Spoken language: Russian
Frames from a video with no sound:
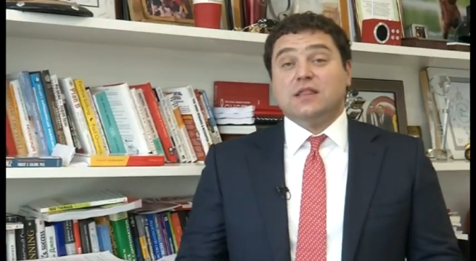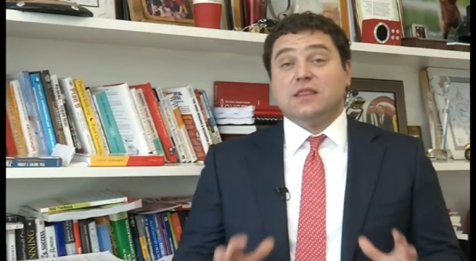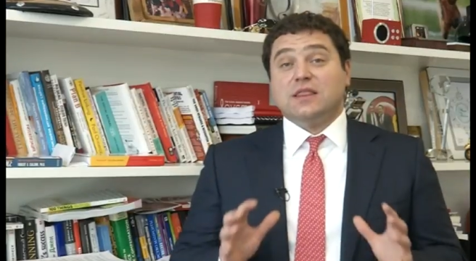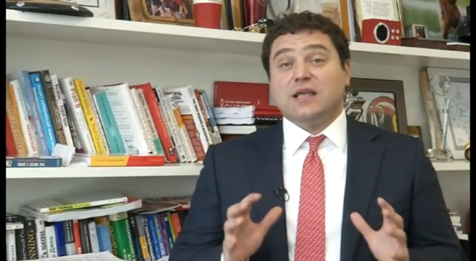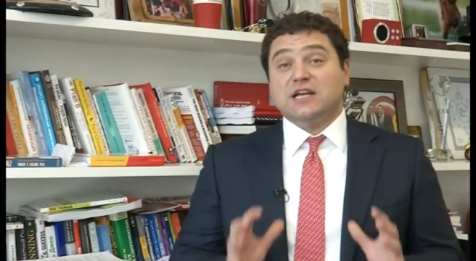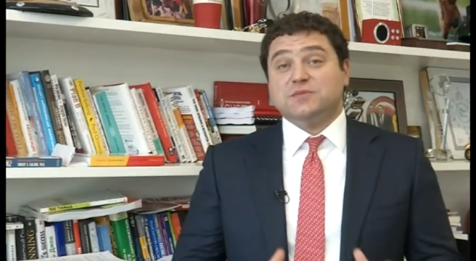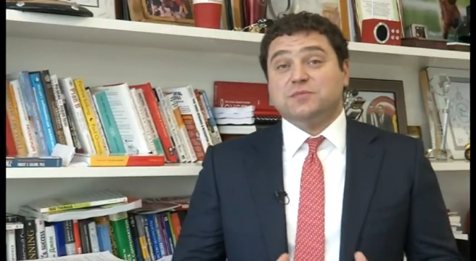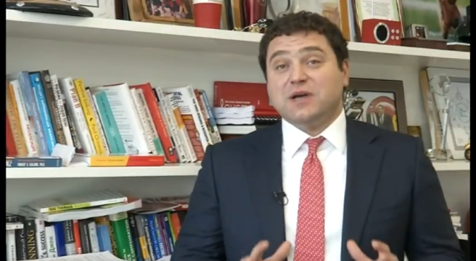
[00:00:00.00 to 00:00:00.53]

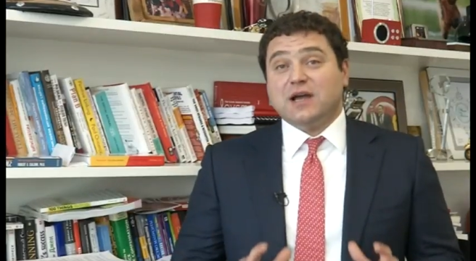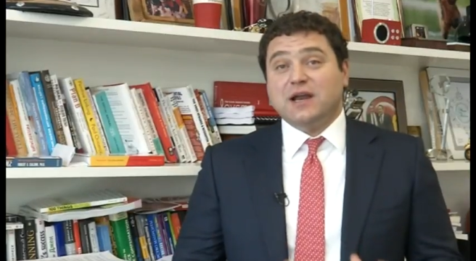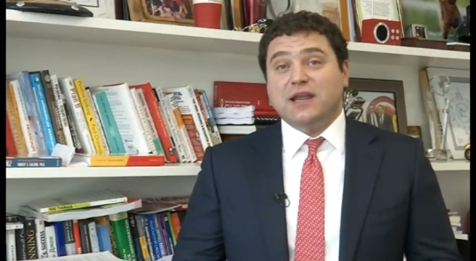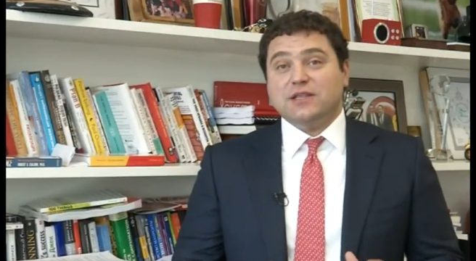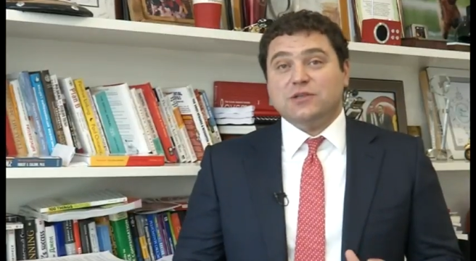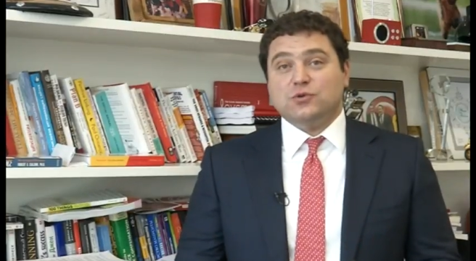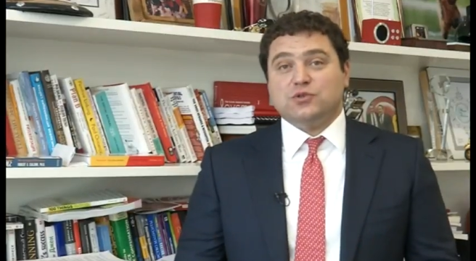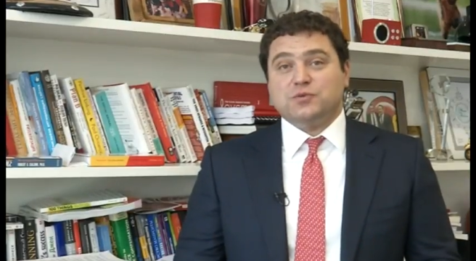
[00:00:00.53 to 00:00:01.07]
Наш
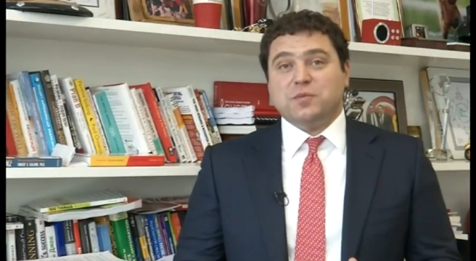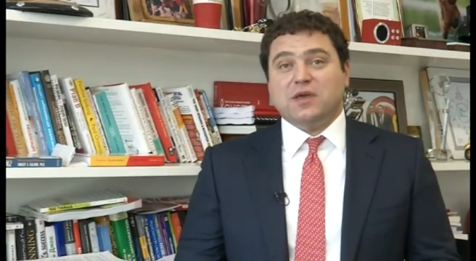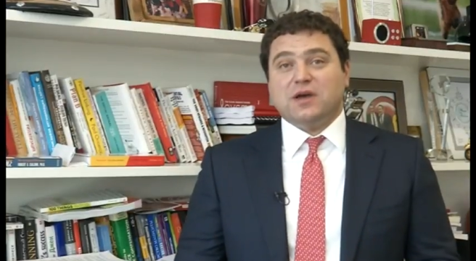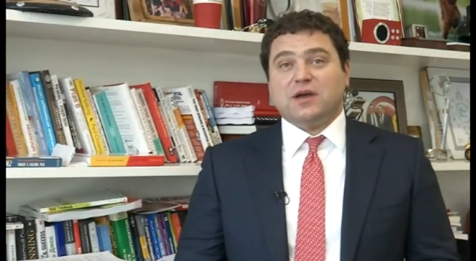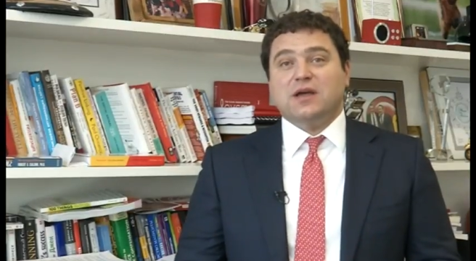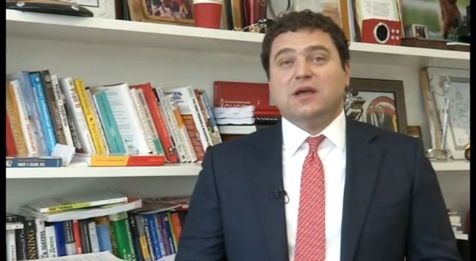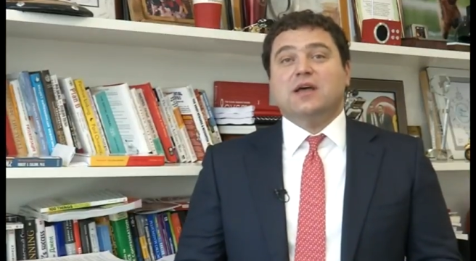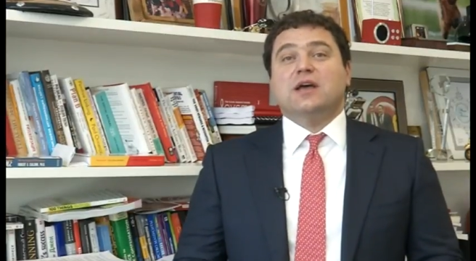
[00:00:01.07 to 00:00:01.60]
многолетний успех
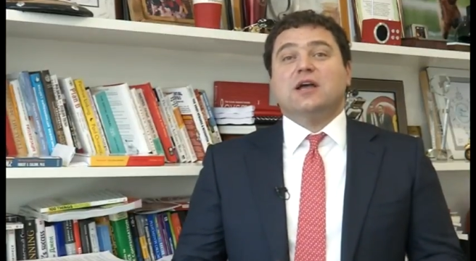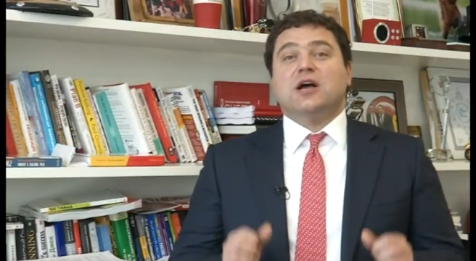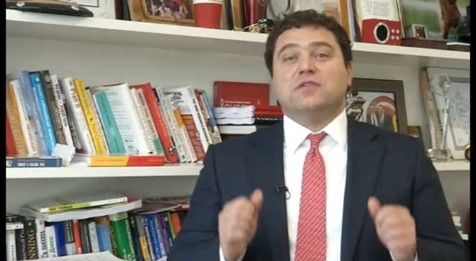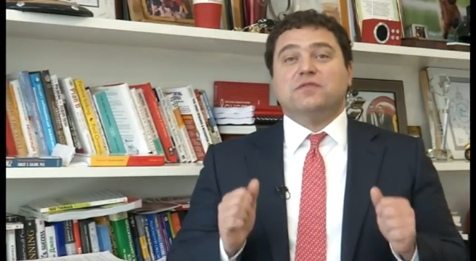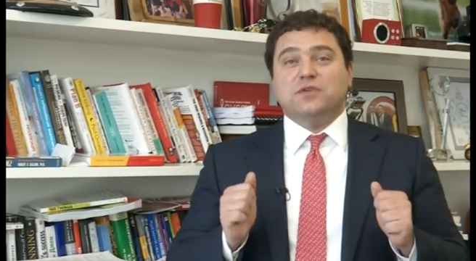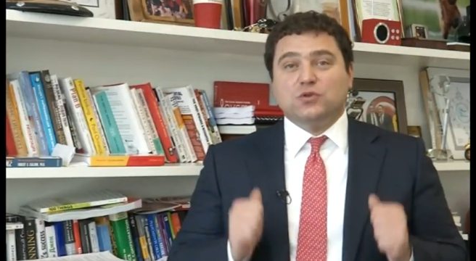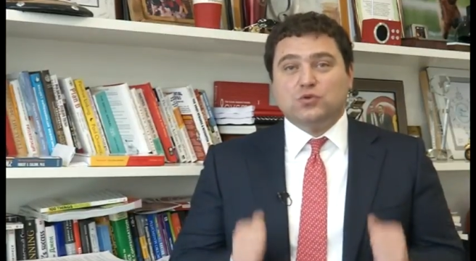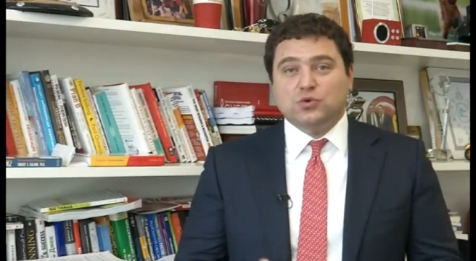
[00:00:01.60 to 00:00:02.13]
как
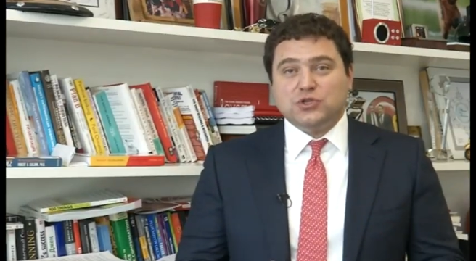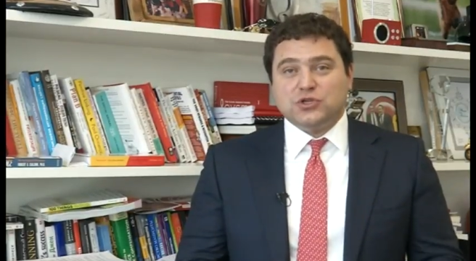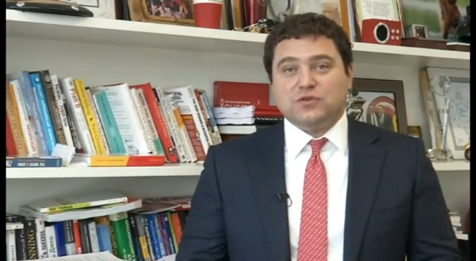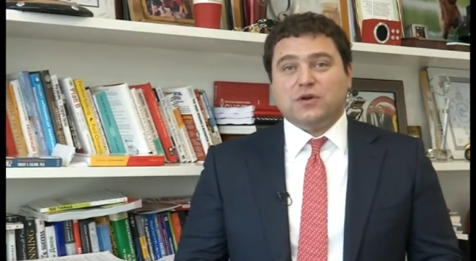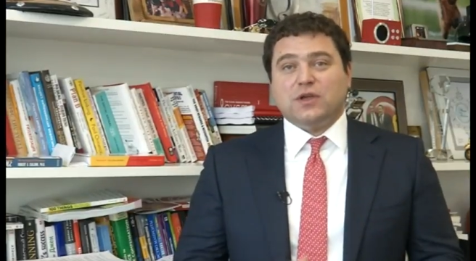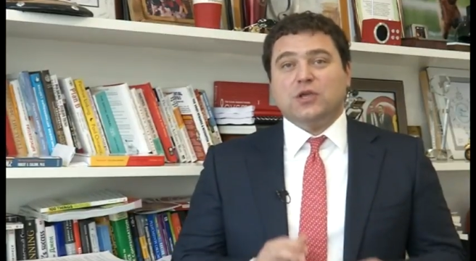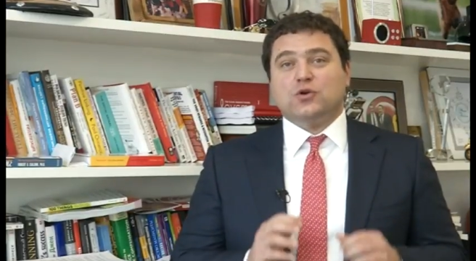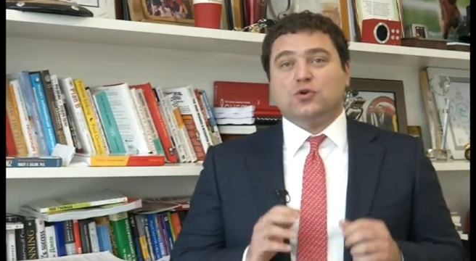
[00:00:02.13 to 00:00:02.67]

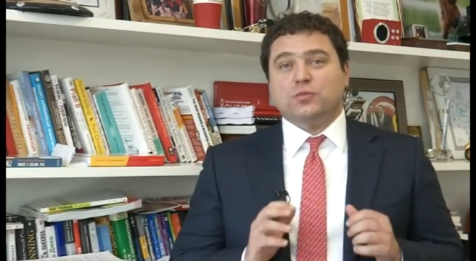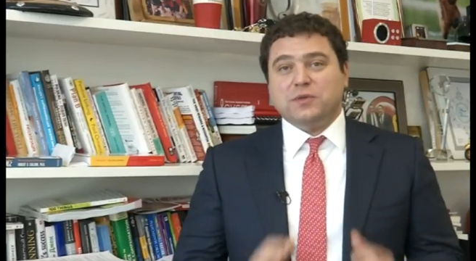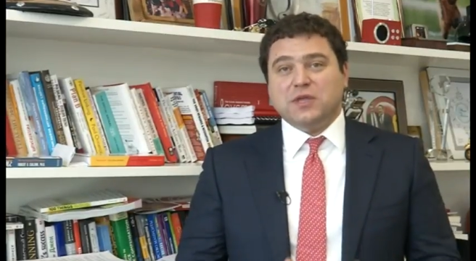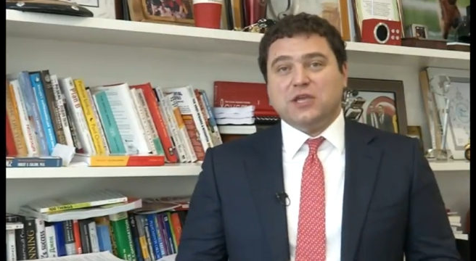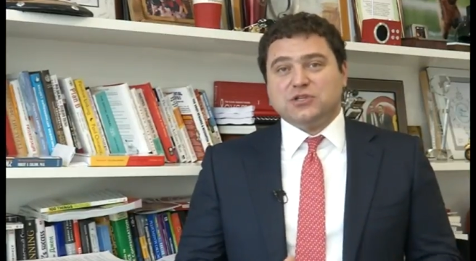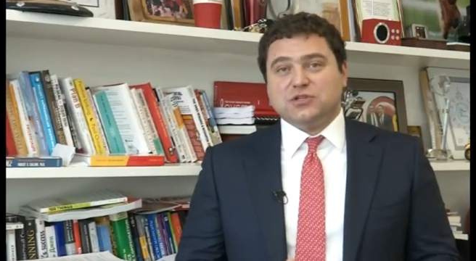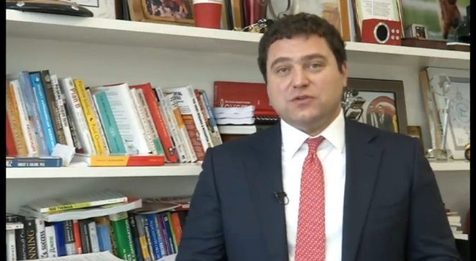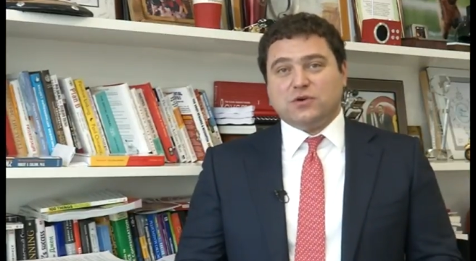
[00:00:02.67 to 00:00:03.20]
ведущего и
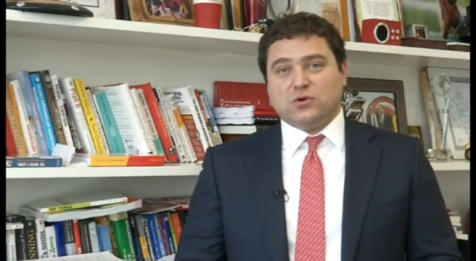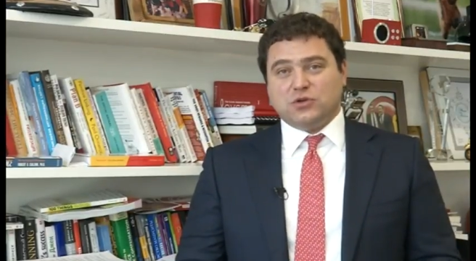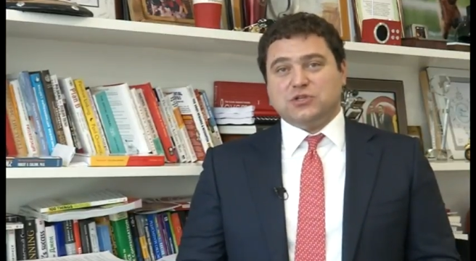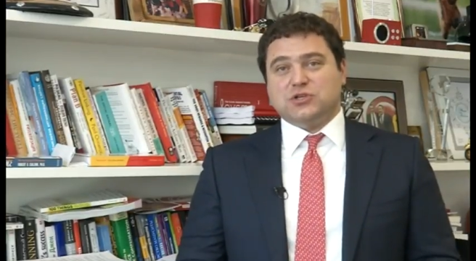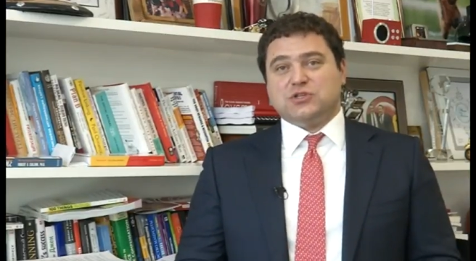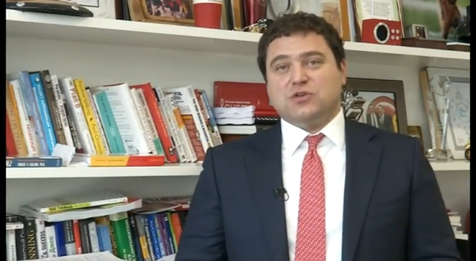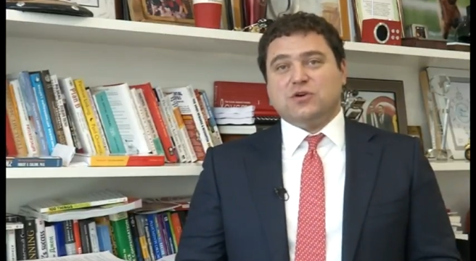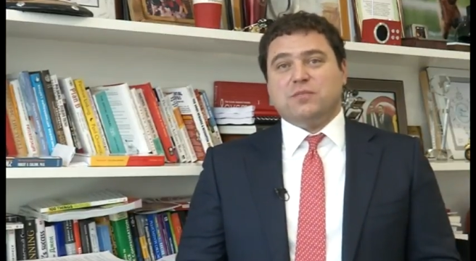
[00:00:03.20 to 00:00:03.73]
крупнейшего
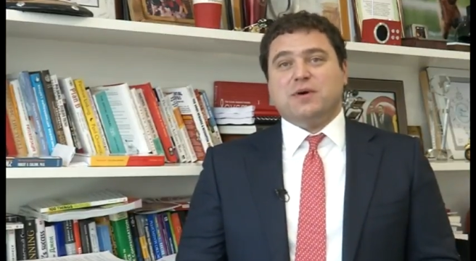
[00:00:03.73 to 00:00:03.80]
розничного